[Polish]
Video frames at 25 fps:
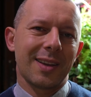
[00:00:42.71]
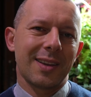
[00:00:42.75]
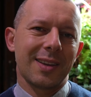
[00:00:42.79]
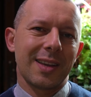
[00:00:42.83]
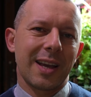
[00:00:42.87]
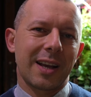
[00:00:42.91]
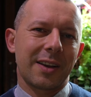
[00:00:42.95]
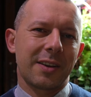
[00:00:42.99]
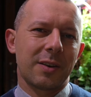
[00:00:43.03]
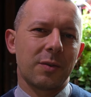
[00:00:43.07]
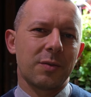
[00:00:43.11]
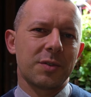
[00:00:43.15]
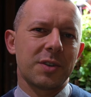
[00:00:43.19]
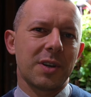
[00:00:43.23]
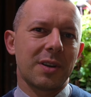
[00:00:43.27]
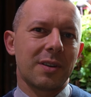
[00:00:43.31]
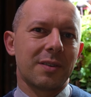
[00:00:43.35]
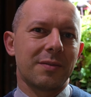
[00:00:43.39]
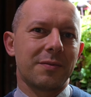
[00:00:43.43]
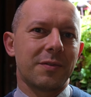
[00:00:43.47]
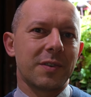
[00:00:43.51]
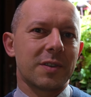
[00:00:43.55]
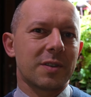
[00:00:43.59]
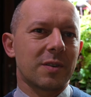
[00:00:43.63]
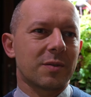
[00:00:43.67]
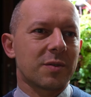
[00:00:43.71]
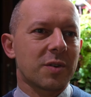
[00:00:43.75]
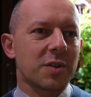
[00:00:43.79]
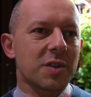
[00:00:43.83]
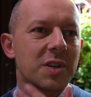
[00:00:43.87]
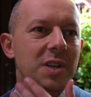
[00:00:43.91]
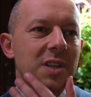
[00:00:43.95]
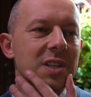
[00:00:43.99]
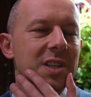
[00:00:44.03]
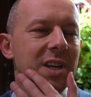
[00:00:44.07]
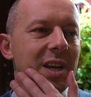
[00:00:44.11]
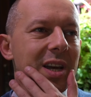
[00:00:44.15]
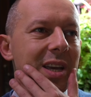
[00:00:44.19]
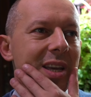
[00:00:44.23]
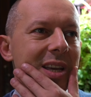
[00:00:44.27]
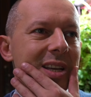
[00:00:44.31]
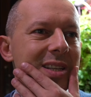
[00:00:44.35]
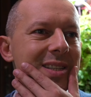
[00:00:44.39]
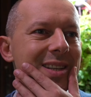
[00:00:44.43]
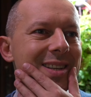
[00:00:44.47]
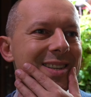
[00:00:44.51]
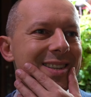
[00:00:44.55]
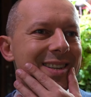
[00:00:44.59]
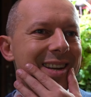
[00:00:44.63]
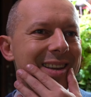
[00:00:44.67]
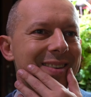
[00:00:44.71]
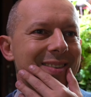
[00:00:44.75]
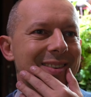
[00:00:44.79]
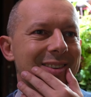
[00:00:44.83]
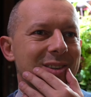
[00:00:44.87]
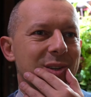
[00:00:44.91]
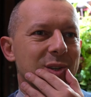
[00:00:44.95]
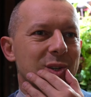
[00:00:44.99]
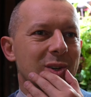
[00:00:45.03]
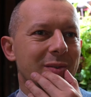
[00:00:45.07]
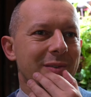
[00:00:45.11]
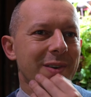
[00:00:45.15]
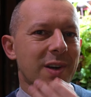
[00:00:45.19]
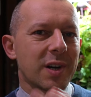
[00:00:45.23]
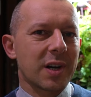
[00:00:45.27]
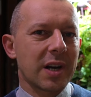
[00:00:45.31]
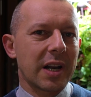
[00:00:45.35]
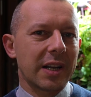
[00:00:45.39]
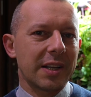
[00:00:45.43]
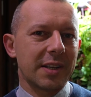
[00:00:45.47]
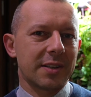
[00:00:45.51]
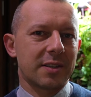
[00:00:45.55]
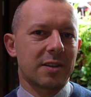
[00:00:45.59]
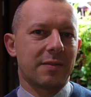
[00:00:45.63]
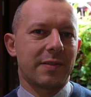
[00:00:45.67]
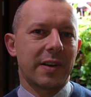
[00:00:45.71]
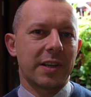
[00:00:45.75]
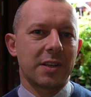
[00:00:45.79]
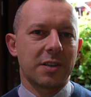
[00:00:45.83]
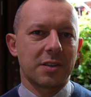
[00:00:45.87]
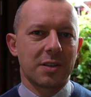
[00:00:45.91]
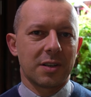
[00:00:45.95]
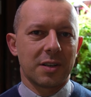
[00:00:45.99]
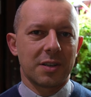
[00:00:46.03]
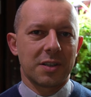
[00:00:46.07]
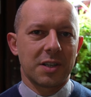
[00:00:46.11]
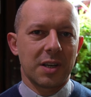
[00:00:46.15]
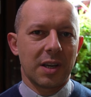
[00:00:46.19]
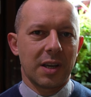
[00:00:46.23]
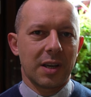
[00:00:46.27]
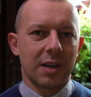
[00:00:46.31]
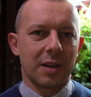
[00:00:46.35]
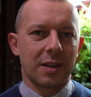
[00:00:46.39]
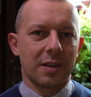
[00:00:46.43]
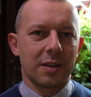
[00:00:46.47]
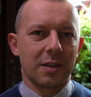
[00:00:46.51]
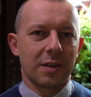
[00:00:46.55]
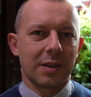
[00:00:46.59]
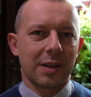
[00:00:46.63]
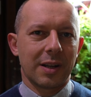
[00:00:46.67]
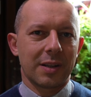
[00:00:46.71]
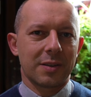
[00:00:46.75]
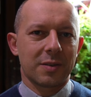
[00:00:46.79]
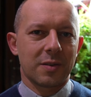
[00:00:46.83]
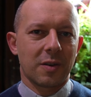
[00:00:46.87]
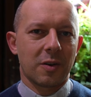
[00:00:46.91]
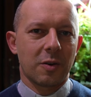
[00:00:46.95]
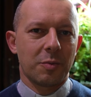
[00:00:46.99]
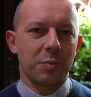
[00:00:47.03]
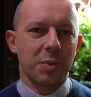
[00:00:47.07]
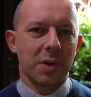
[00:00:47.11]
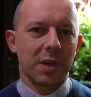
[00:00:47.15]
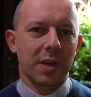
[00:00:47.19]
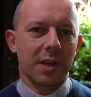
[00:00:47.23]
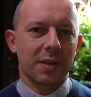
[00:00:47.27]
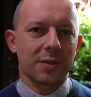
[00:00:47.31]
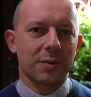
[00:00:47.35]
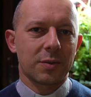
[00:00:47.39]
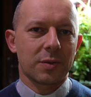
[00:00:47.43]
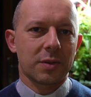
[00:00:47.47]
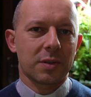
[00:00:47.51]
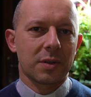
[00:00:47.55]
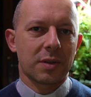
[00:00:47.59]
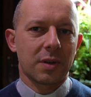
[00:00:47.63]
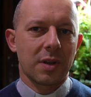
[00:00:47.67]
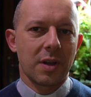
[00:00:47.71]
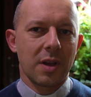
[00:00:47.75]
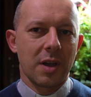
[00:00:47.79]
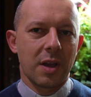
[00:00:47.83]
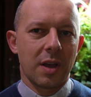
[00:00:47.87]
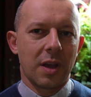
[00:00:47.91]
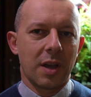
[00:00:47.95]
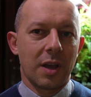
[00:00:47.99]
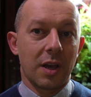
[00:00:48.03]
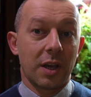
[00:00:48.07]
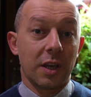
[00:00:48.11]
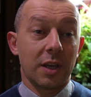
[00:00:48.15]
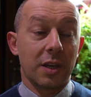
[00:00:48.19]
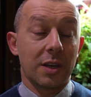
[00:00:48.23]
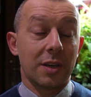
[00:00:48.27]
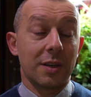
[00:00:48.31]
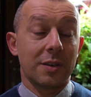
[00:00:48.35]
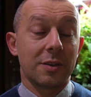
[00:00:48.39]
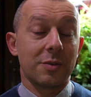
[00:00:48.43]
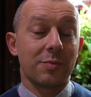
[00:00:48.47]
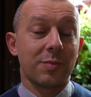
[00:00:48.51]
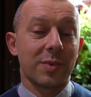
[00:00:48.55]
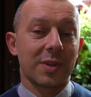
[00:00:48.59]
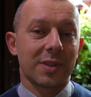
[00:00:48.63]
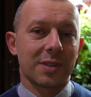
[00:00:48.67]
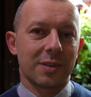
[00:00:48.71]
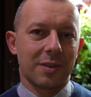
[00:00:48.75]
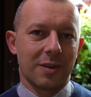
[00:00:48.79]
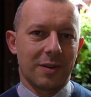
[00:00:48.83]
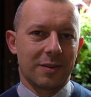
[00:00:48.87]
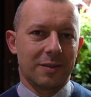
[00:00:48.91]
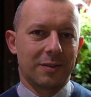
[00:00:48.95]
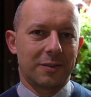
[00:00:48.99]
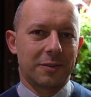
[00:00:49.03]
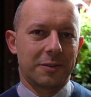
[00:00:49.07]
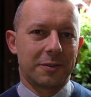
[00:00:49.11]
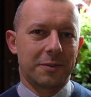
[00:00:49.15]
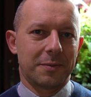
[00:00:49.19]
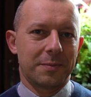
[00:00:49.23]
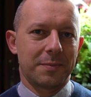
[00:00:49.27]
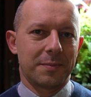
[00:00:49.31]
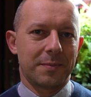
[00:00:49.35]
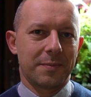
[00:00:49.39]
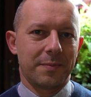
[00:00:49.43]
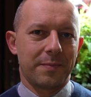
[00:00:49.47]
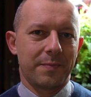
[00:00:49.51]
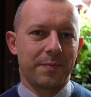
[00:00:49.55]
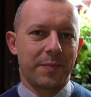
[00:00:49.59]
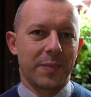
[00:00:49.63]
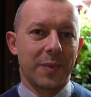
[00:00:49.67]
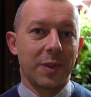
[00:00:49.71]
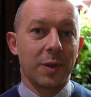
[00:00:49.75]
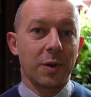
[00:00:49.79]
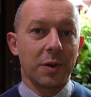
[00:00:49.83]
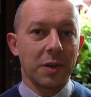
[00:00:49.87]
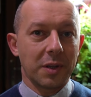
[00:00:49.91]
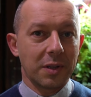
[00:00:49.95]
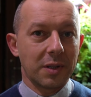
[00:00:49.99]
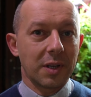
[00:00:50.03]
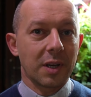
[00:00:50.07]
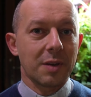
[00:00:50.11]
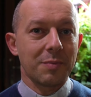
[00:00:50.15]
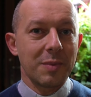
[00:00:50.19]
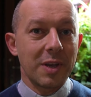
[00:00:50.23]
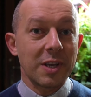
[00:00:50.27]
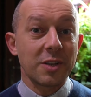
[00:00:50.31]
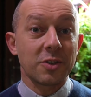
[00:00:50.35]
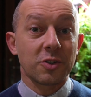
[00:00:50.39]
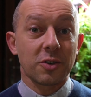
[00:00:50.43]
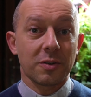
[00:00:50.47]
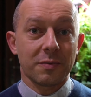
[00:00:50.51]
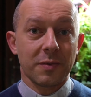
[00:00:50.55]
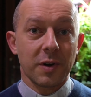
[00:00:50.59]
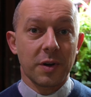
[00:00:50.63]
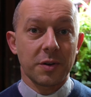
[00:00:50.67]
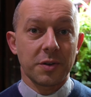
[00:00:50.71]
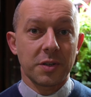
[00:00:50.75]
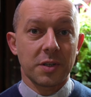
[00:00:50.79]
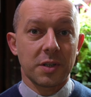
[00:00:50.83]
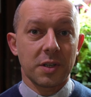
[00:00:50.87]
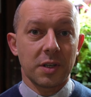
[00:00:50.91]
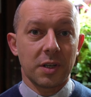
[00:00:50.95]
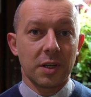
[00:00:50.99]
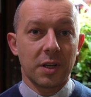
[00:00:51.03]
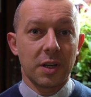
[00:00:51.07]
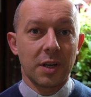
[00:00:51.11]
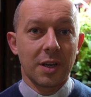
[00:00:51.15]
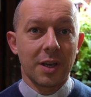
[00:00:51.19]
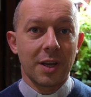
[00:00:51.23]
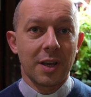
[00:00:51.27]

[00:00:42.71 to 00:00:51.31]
Jak ludzie widzą, co się dzieje, zaczynają Jezusowi organizować życie. Co robi Jezus? Idźmy stąd, do innych miejscowości.